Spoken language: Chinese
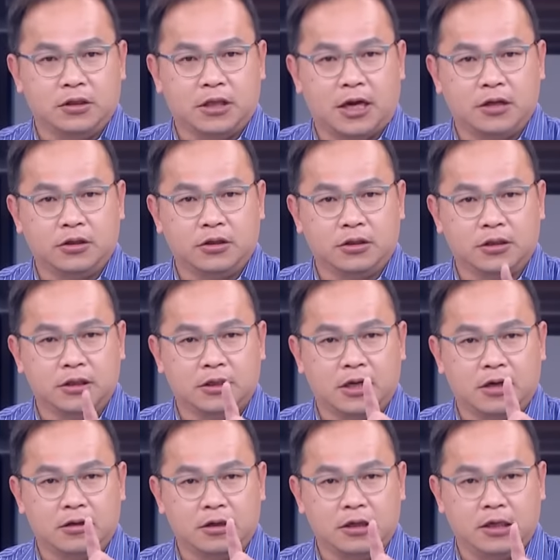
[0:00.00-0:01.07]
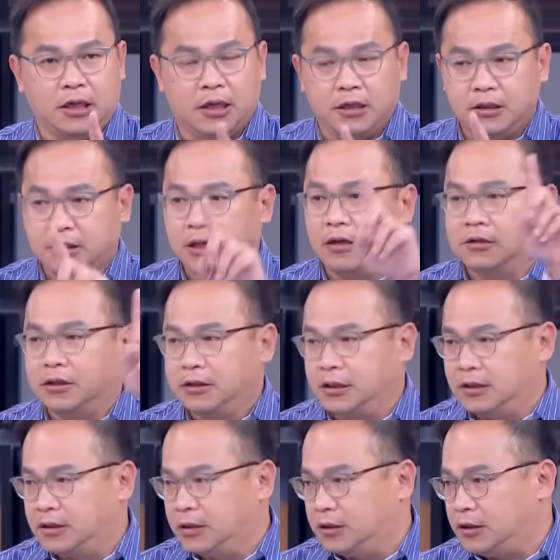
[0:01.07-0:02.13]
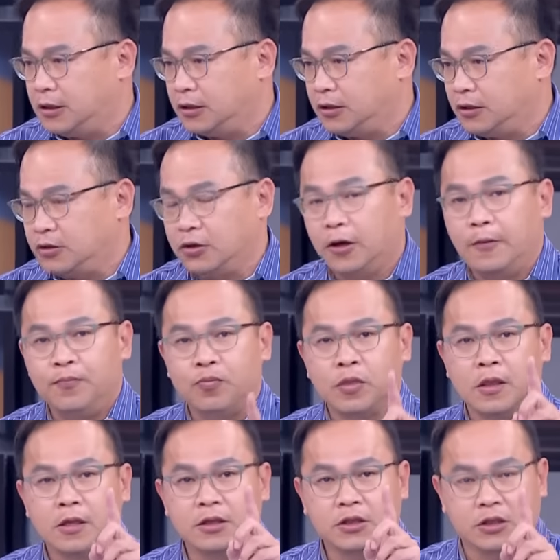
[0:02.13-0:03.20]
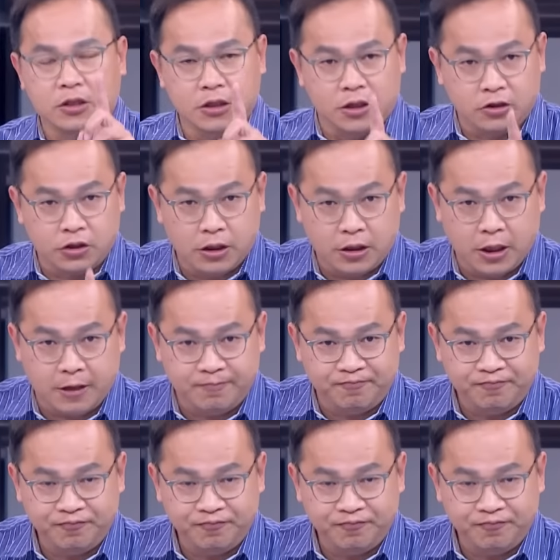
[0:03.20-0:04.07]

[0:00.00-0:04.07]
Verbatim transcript: 他就是要营造这件事情，就是说是有缺电，